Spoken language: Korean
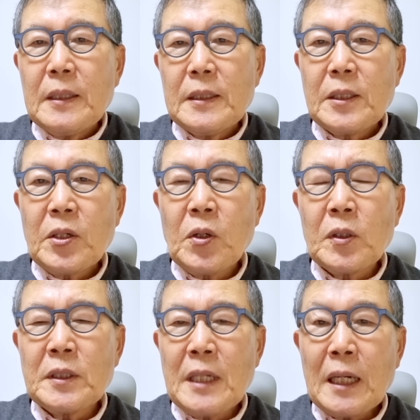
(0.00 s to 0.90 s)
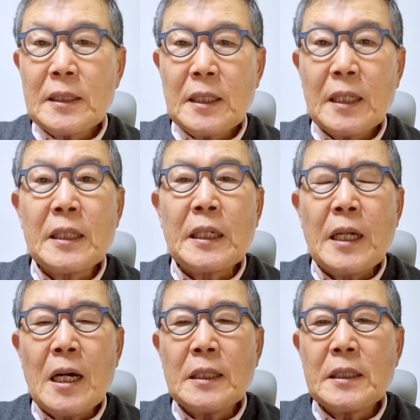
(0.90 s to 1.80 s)
이제
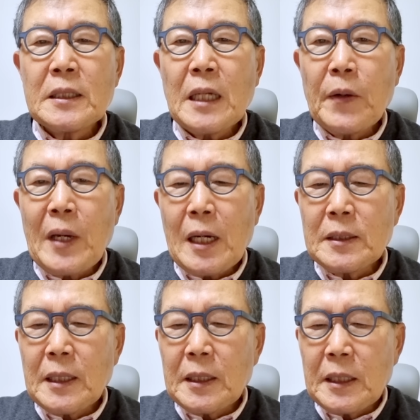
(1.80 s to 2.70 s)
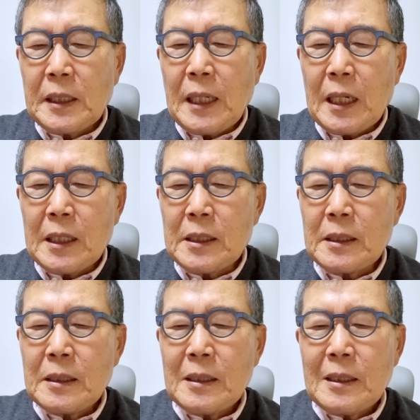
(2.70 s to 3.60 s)
경제학자들이나 이제 사회학자들이 하는
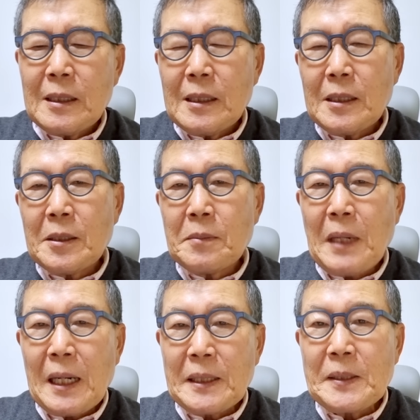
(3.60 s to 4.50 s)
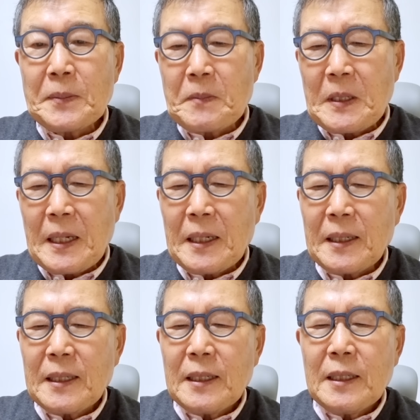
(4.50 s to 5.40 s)
어, 말이 있습니다.
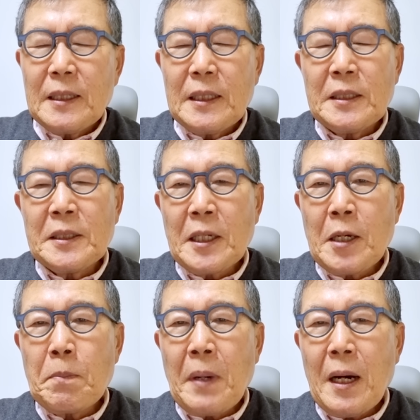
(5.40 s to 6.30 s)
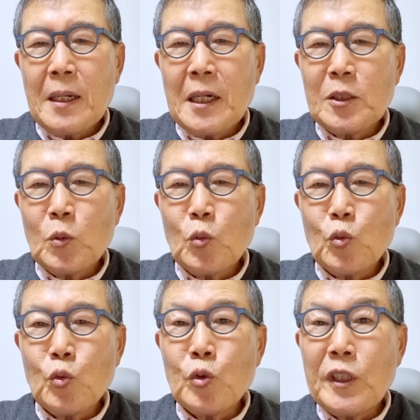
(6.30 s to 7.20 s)
인생의 8알은
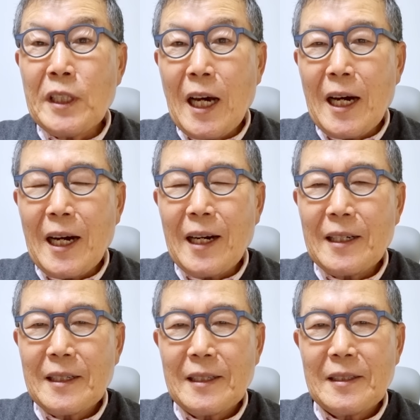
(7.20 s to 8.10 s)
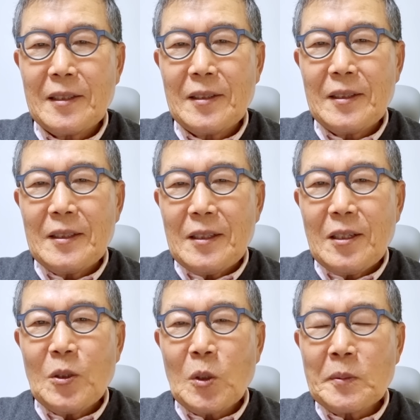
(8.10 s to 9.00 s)
운이다.
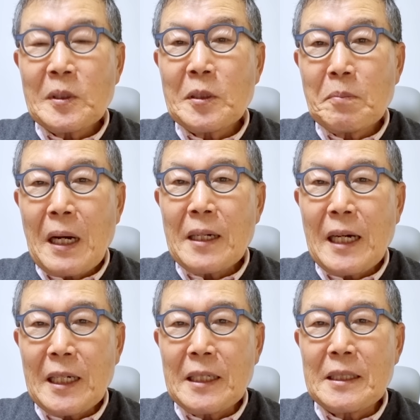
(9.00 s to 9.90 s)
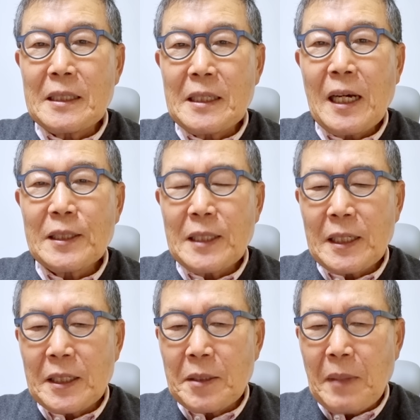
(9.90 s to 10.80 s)
요즘 그런 말을 하는 이제
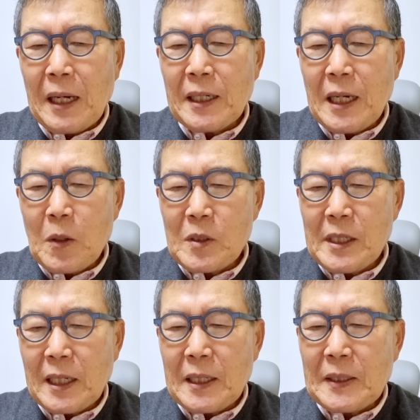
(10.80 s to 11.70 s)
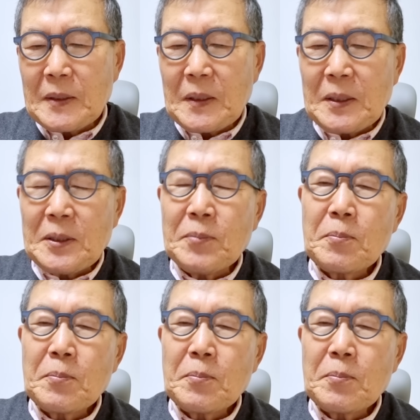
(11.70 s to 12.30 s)
학자들이 많이 나오기 시작했어요.